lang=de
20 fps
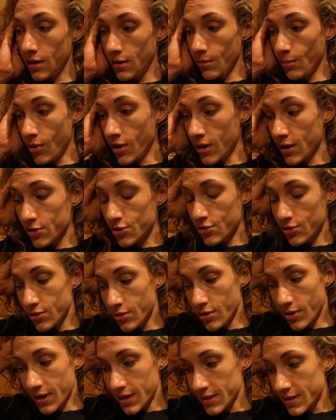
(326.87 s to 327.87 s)
Morgen ist schon
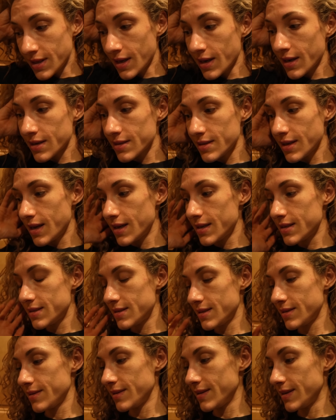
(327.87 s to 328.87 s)
Donnerstag, das
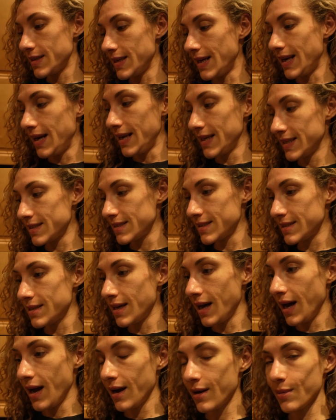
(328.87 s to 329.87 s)
heißt der letzte
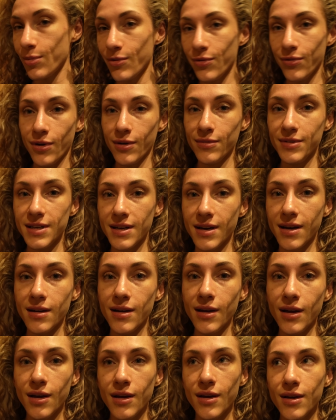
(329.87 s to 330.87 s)
Tag, bevor wieder
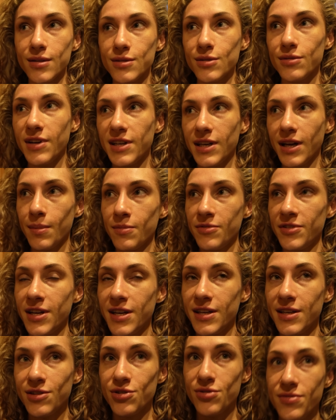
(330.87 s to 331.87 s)
so
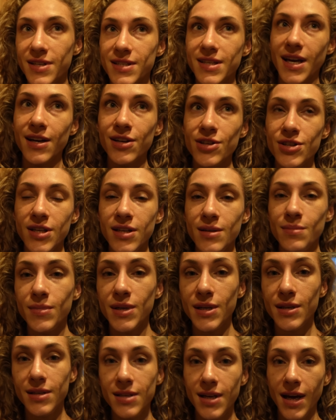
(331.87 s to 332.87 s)
wettkampftechnisch was ansteht
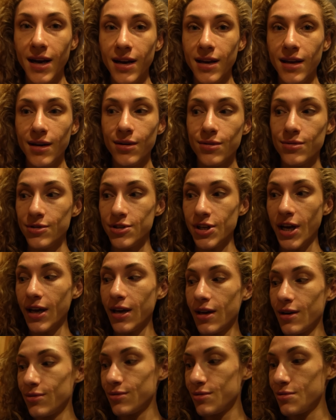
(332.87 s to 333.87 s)
mit Tanning und
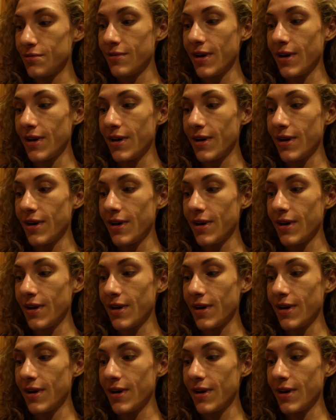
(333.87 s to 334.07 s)
Check-in und so